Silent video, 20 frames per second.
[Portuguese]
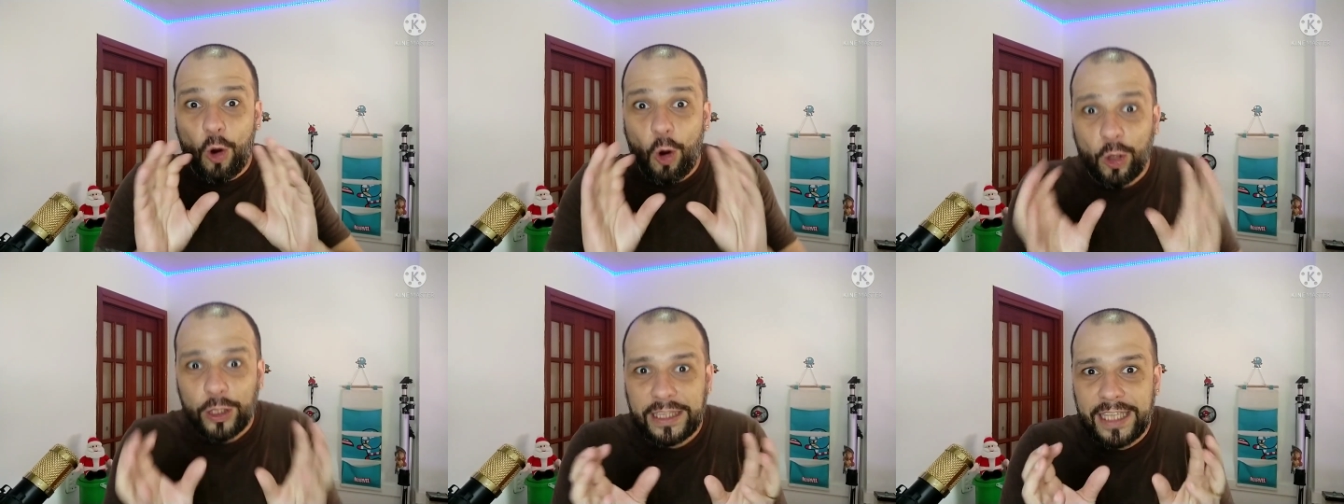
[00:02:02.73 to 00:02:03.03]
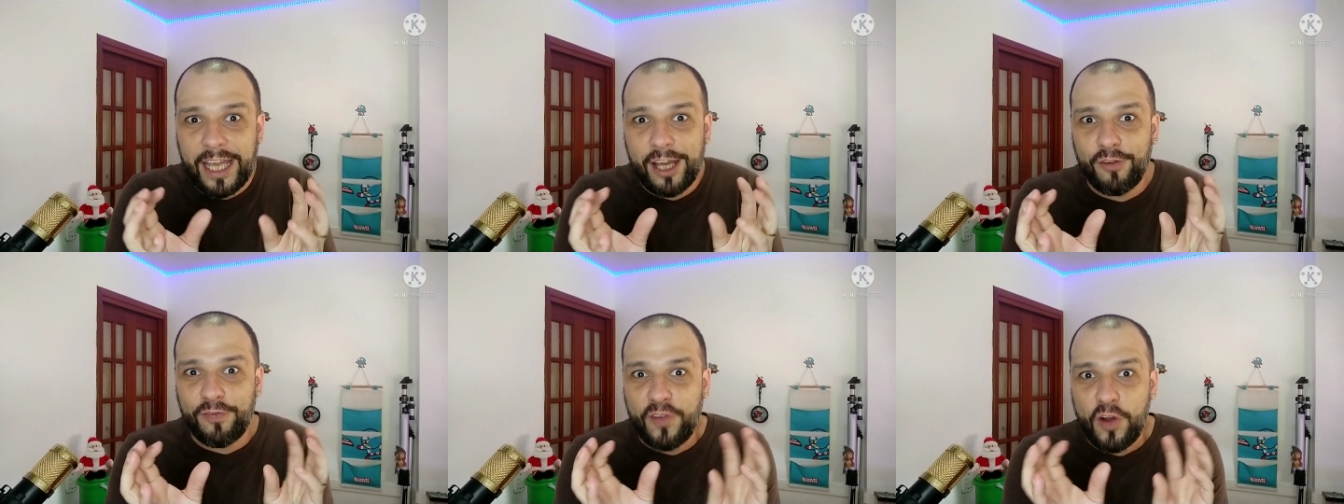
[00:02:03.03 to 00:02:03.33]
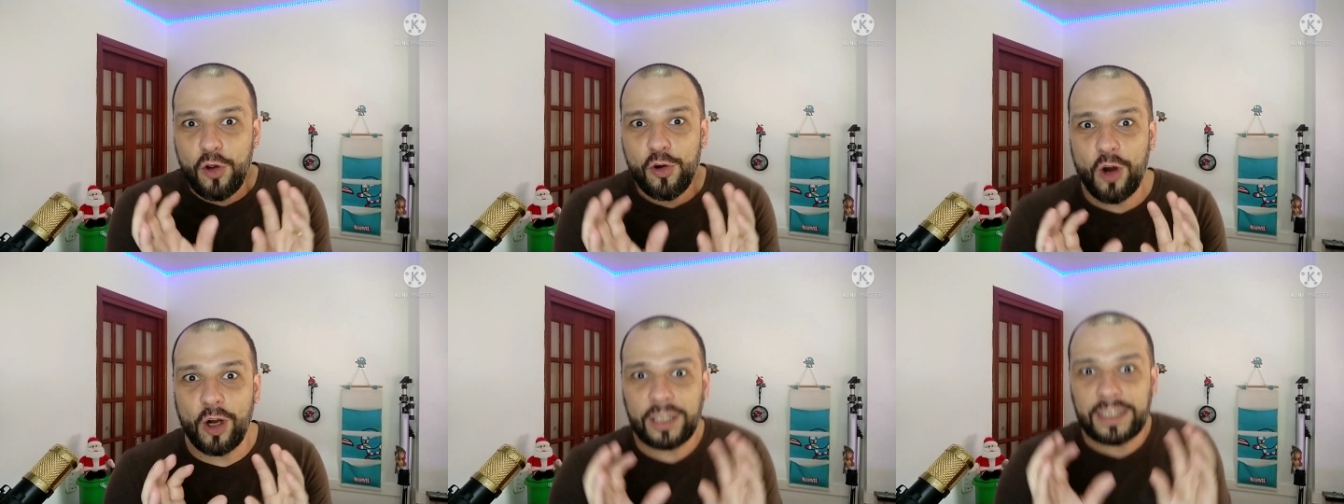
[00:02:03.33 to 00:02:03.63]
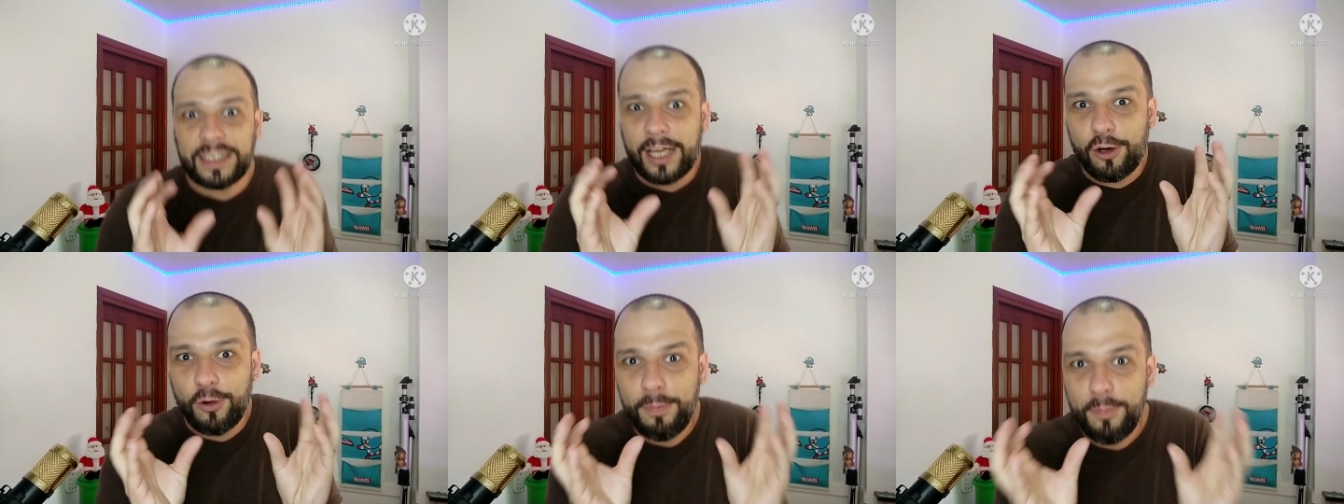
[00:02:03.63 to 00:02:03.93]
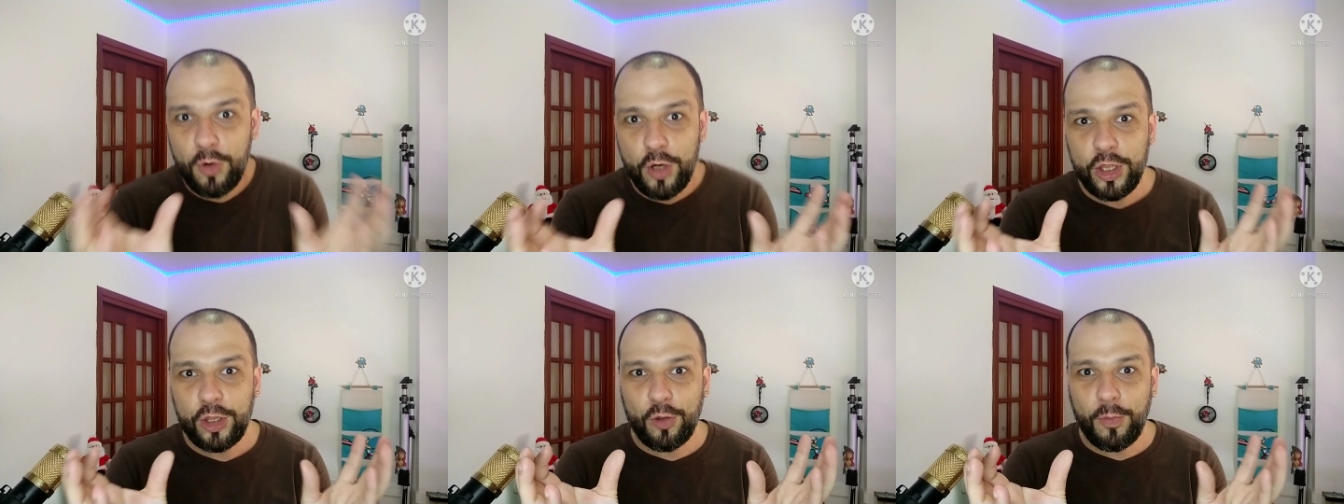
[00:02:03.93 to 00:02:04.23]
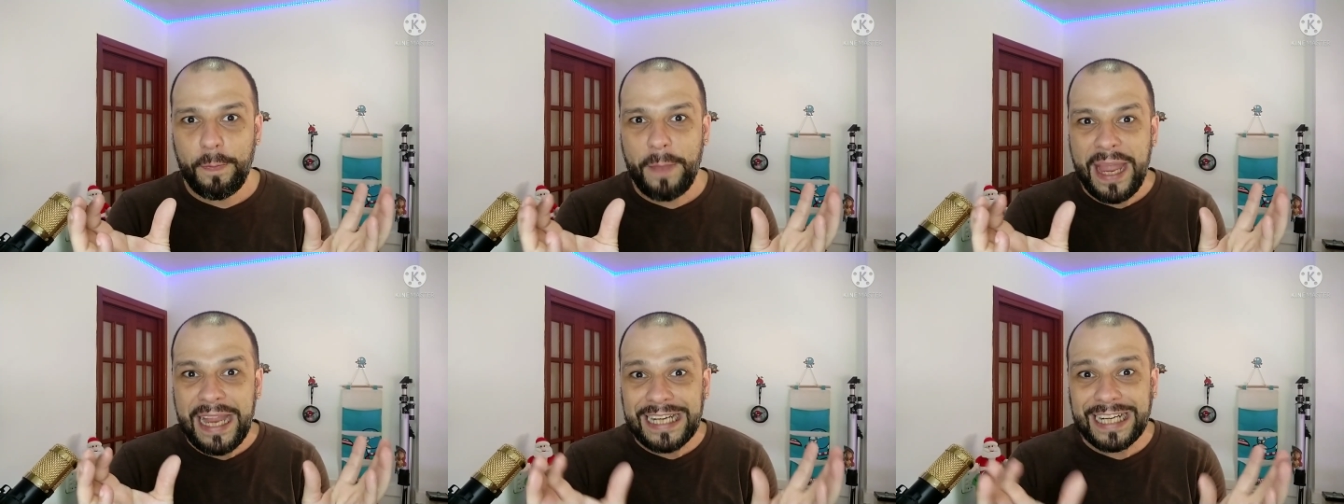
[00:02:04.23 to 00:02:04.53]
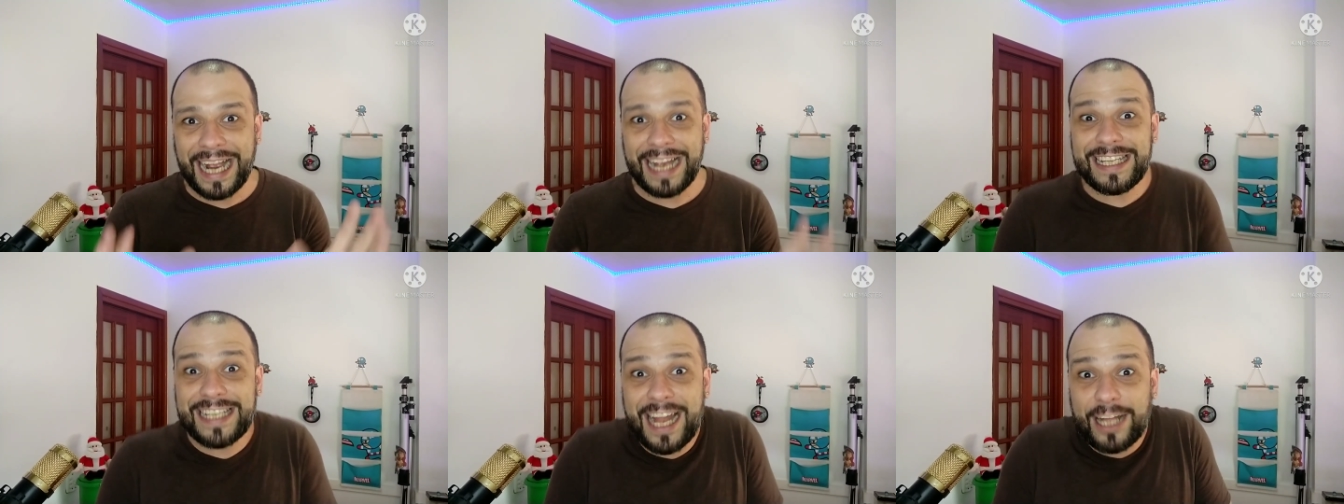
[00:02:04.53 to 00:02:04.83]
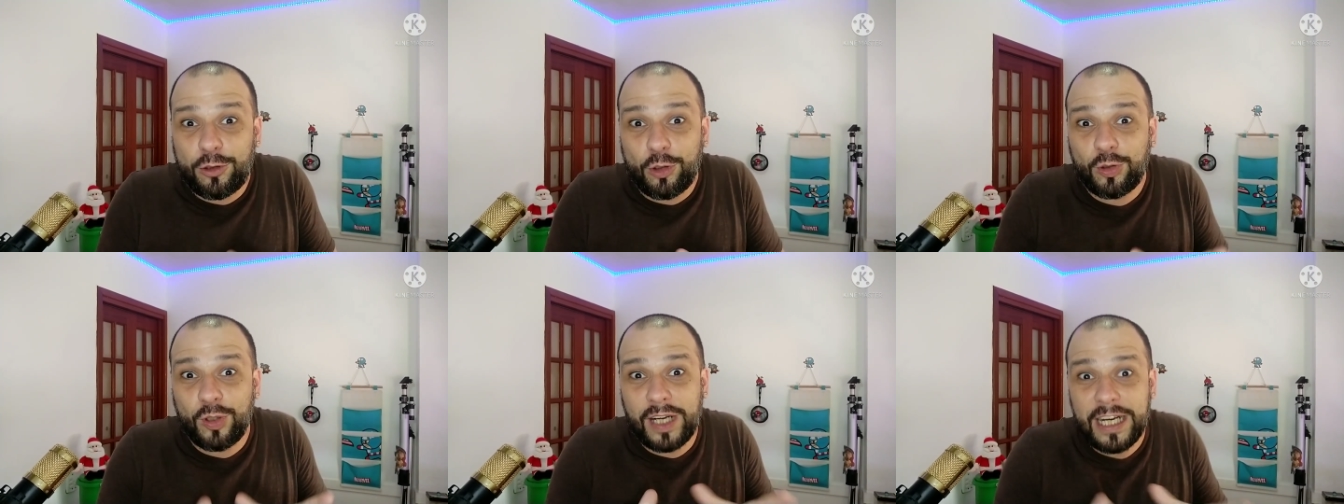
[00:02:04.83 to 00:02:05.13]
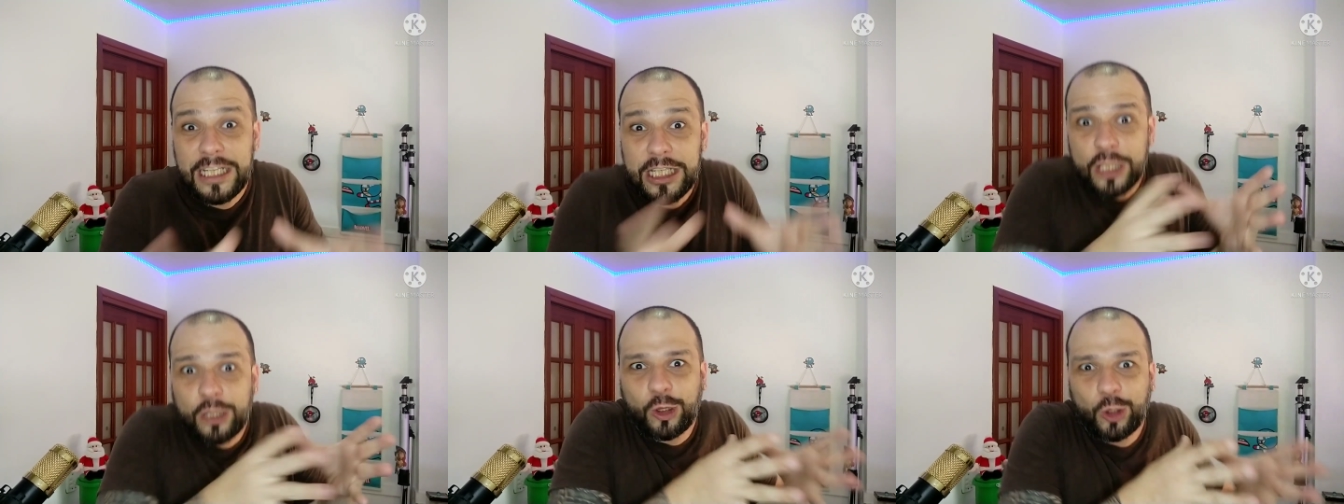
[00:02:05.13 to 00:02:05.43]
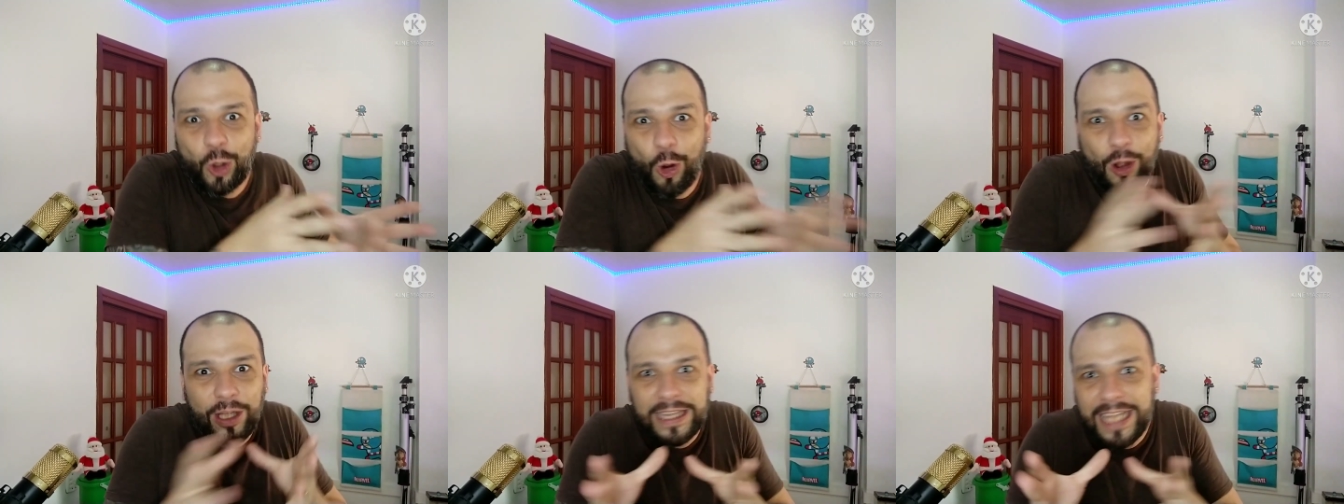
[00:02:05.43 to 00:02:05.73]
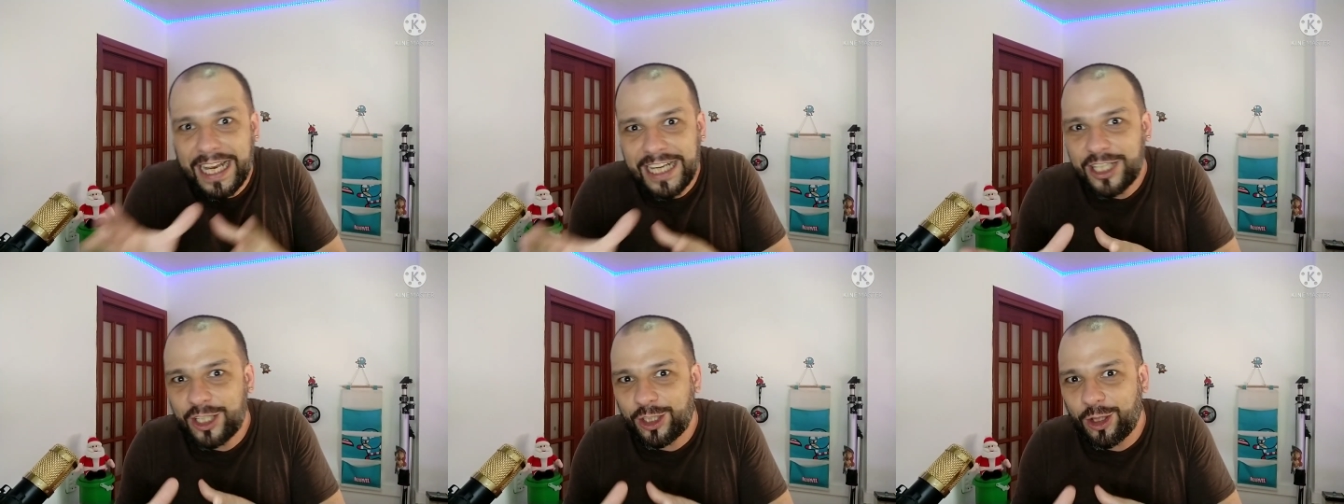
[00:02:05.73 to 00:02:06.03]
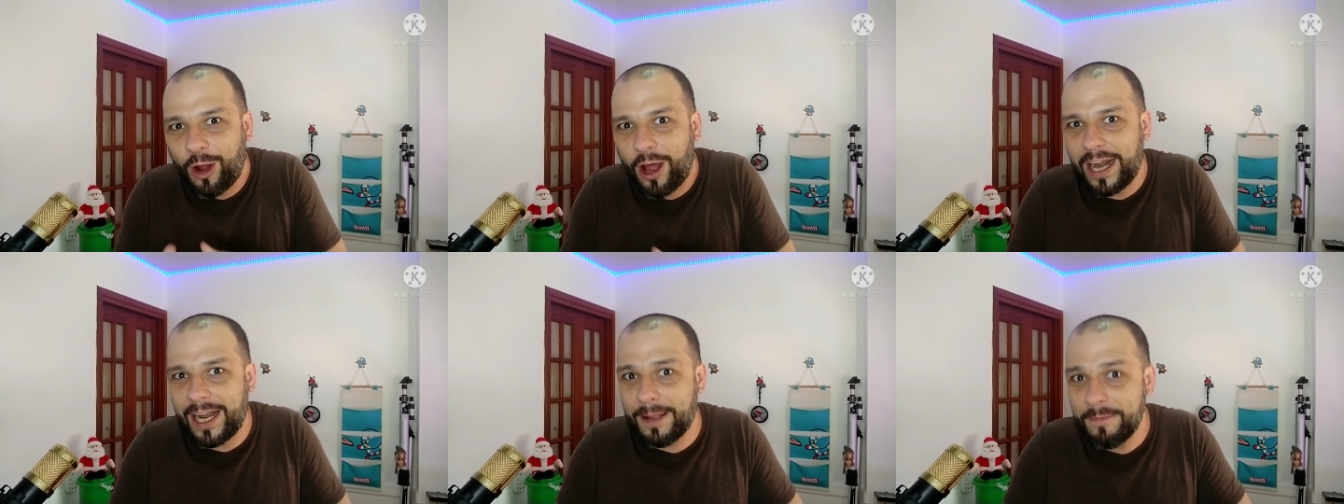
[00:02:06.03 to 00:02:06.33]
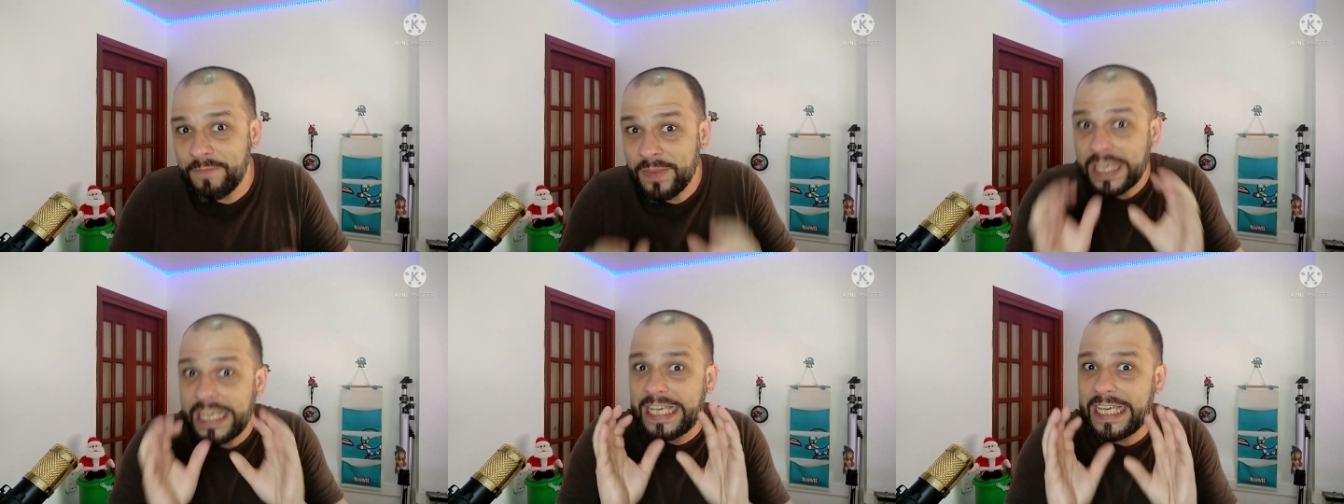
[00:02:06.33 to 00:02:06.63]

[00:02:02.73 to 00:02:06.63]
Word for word: o roteiro foi um roteiro muito bem encaixado durante toda a história.